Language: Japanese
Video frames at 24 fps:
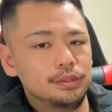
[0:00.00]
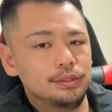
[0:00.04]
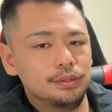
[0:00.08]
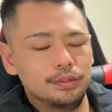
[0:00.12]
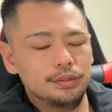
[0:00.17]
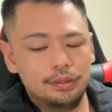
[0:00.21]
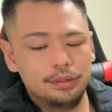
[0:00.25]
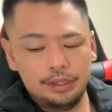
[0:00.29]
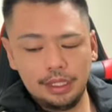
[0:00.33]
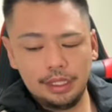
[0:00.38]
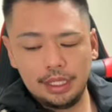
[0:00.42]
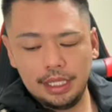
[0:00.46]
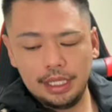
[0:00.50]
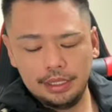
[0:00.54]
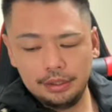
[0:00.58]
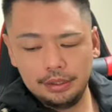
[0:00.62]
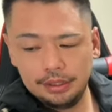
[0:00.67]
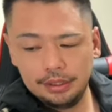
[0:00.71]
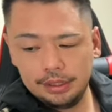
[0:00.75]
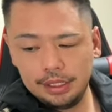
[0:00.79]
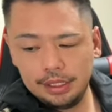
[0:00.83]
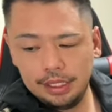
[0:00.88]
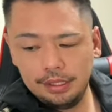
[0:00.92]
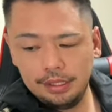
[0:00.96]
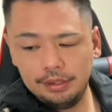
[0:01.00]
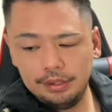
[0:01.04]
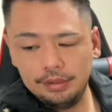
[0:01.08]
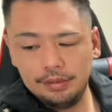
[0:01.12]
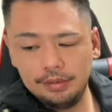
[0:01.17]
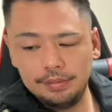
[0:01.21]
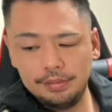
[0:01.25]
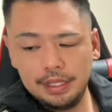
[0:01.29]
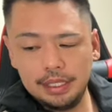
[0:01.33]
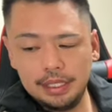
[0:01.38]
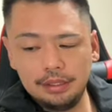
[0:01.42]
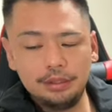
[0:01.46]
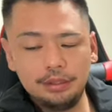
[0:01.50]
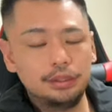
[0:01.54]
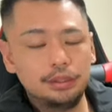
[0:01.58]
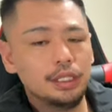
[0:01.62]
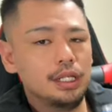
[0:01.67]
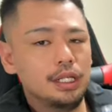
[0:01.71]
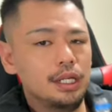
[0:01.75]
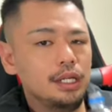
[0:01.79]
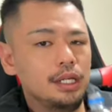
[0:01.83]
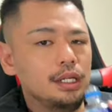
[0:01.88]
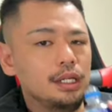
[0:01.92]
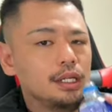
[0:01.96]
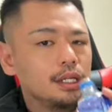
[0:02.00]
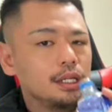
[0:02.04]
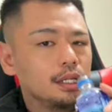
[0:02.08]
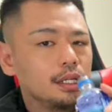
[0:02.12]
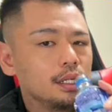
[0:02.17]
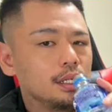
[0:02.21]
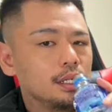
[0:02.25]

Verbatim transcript: 依存って軽い洗脳もあるんじゃない？